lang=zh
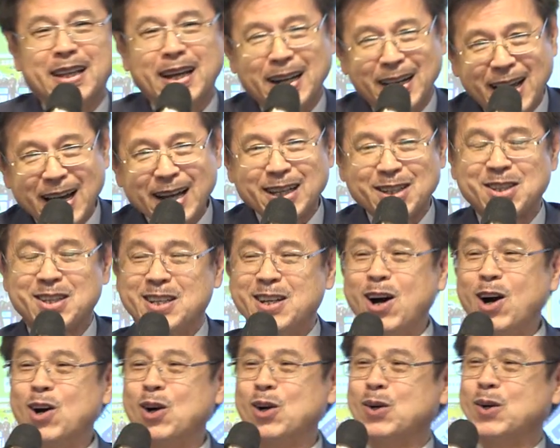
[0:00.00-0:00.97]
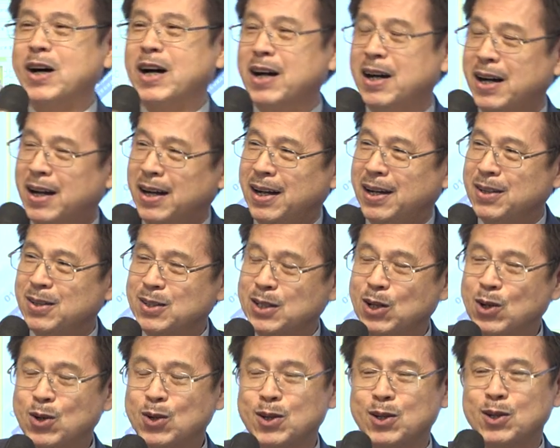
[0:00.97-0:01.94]
那那个时候，呃，
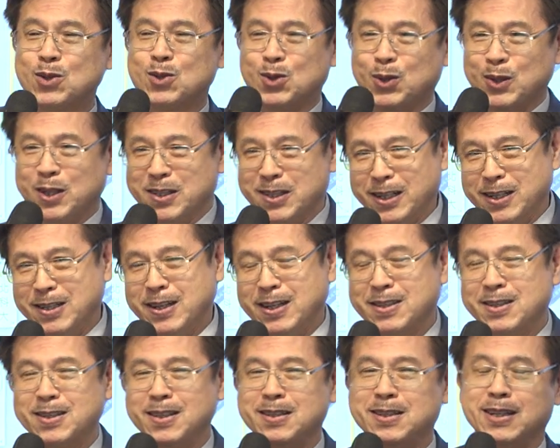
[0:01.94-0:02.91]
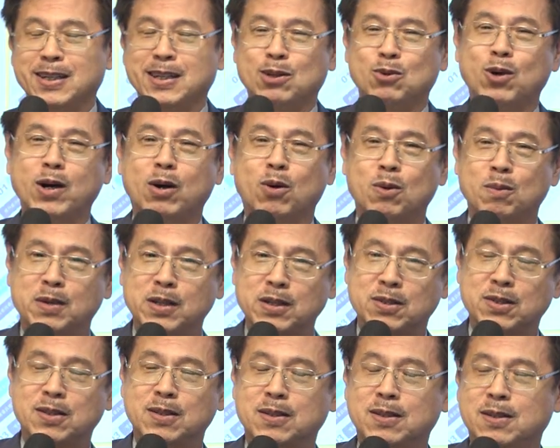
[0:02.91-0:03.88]
神公司除了这一件事情以外，我们
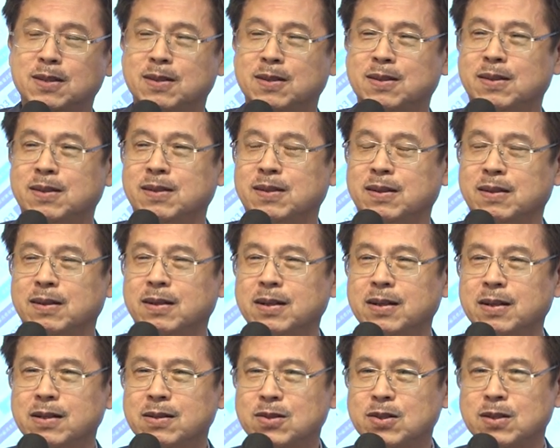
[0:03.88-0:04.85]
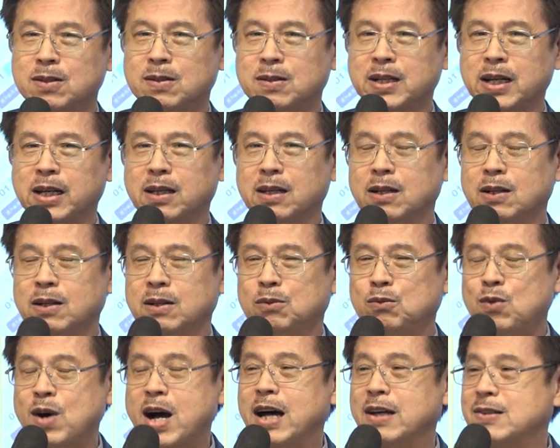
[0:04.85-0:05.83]
是是那个
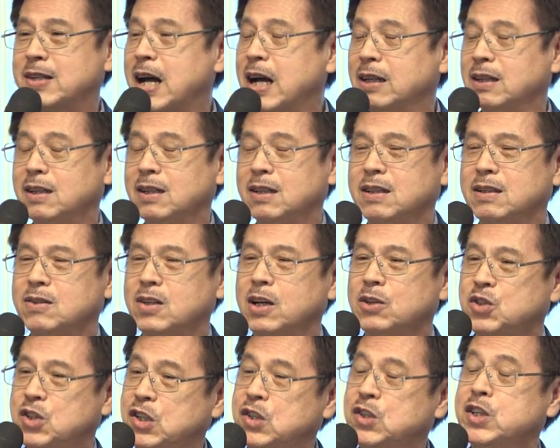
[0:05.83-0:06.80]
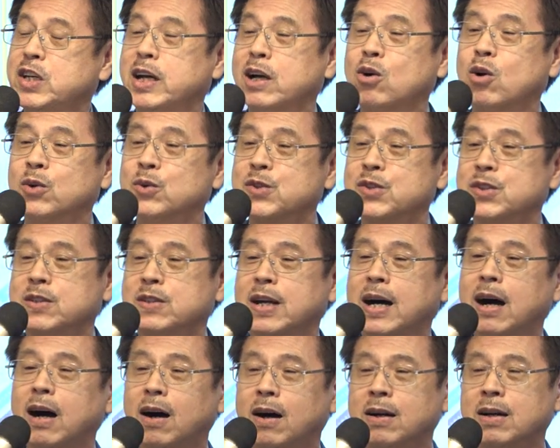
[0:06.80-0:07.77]
华商的一个叫 c g a 公司啊
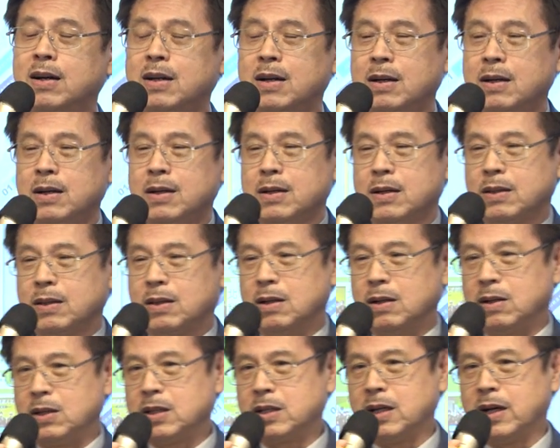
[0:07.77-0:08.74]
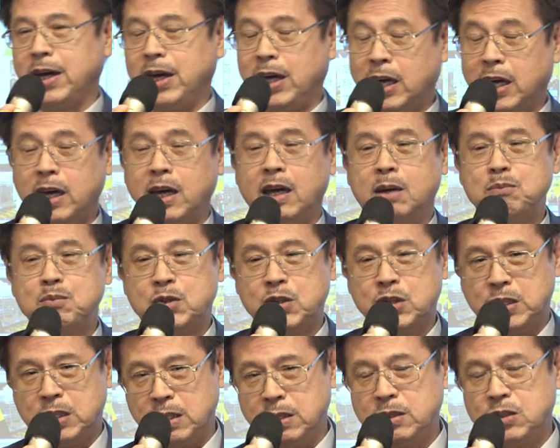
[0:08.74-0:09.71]
哈的一个
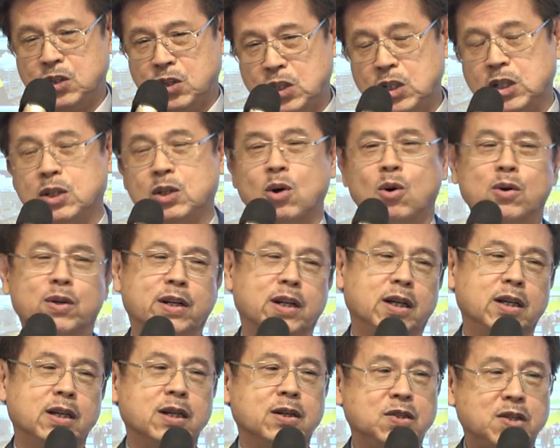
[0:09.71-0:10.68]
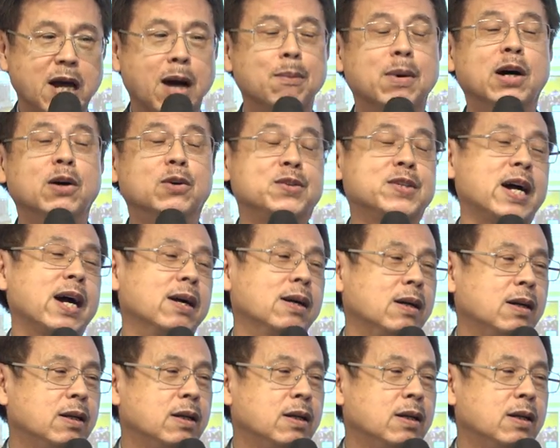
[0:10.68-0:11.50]
AFC 系统的一个下包商，